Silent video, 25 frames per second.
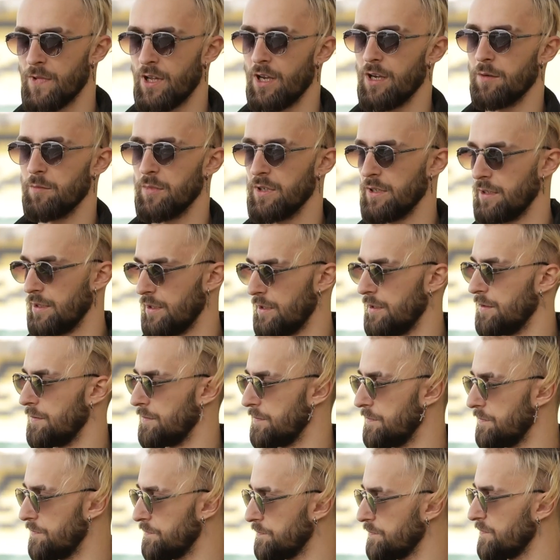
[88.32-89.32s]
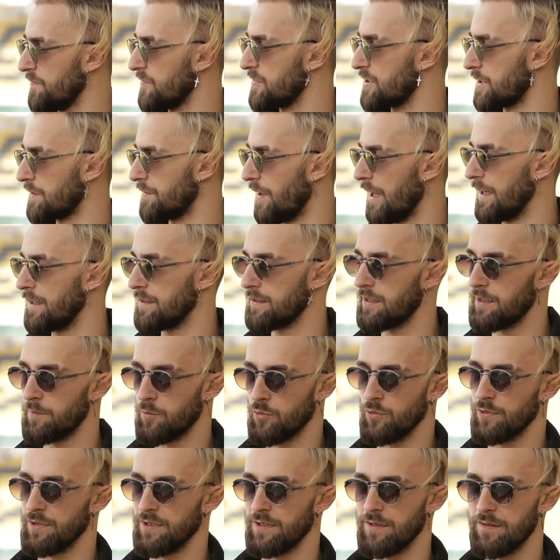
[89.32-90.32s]
как бы взрывали
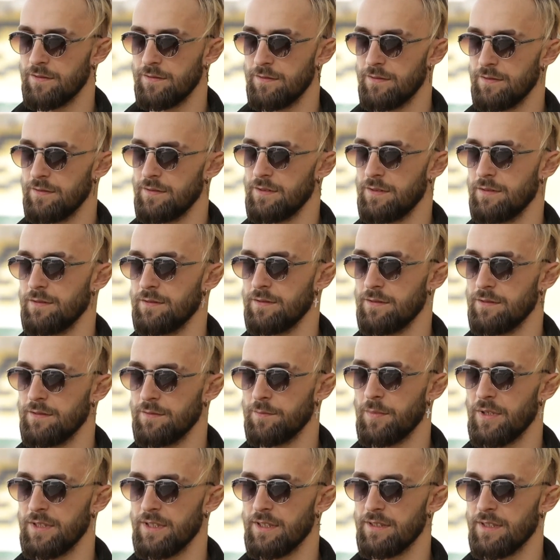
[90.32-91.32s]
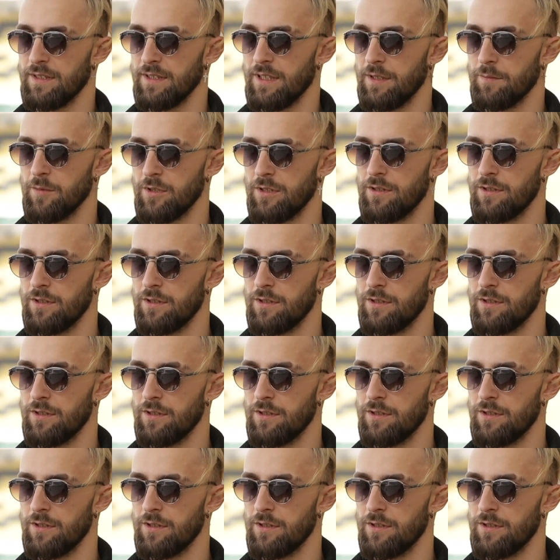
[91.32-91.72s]
трибуны. То есть ты представляешь,